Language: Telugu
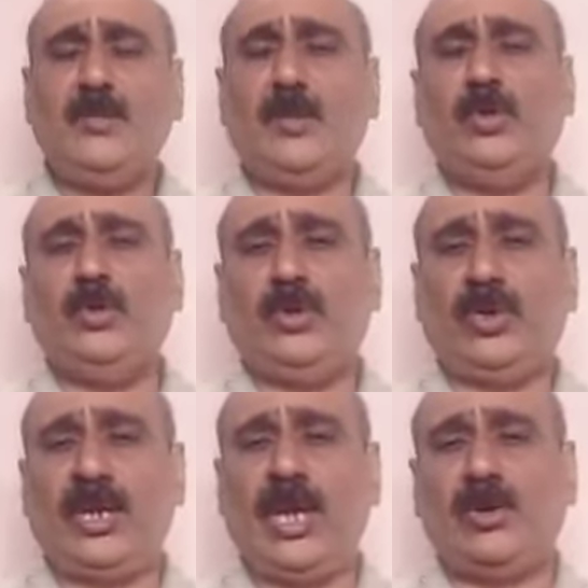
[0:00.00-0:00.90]
ఇప్పుడు
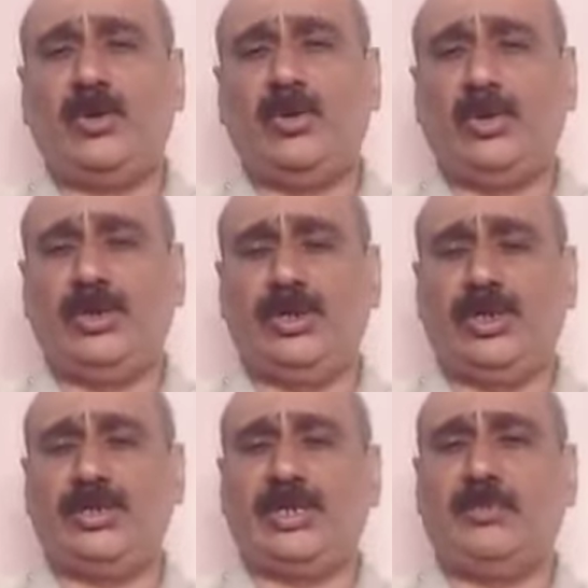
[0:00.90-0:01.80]
నాకు ఇందులో
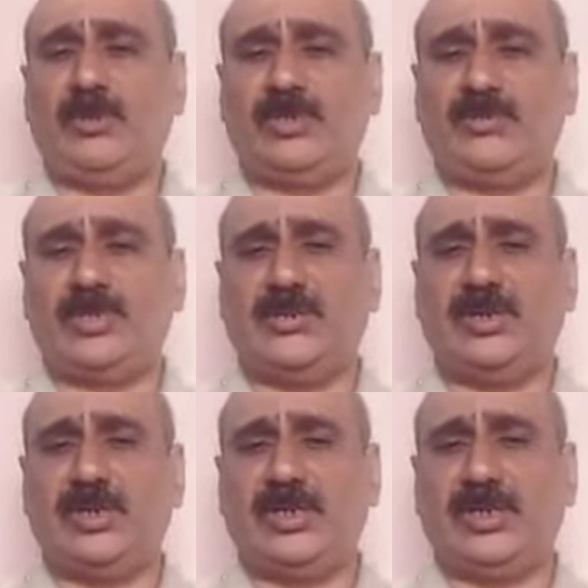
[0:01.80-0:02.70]
నేను చెప్పాల్సిన విషయం
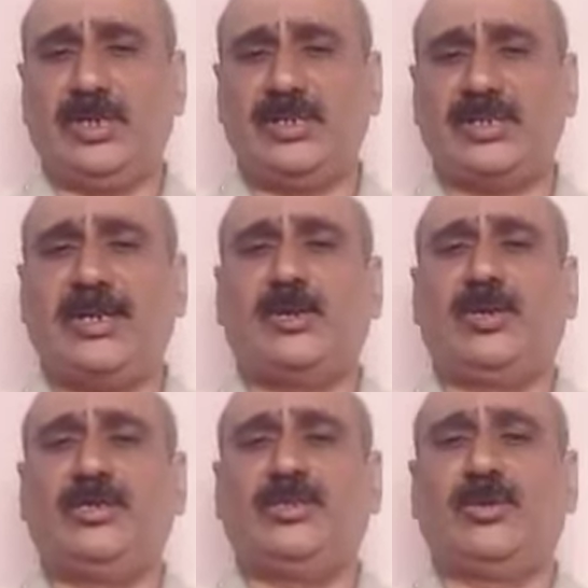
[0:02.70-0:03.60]
ఏంటంటే నేను చాలా
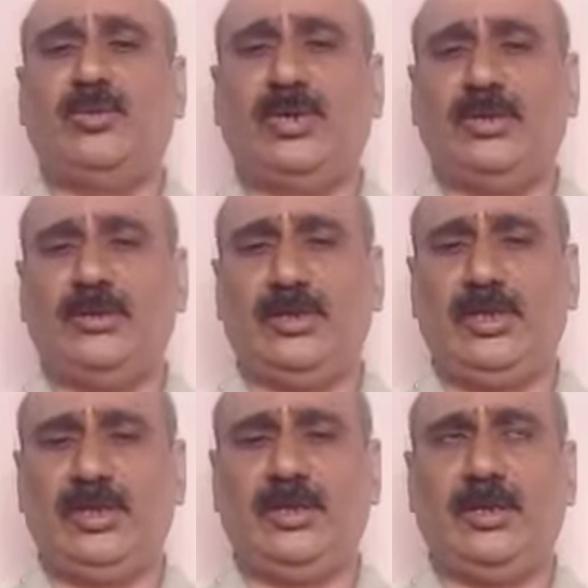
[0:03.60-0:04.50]
రోజుల నుంచి అనుకుంటున్నాను
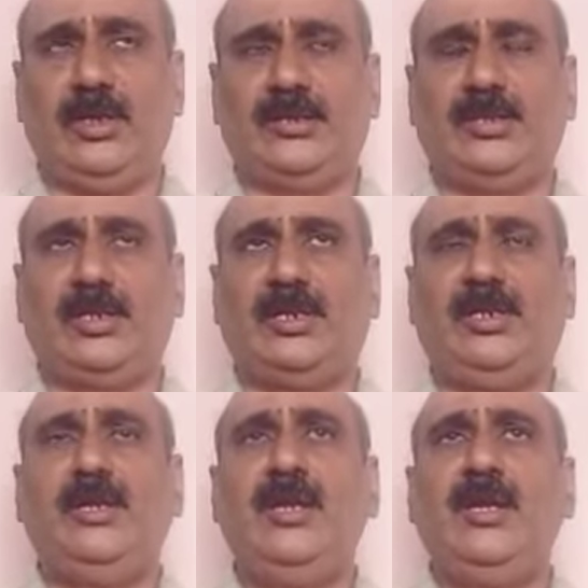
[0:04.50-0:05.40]
ఇది అందరికీ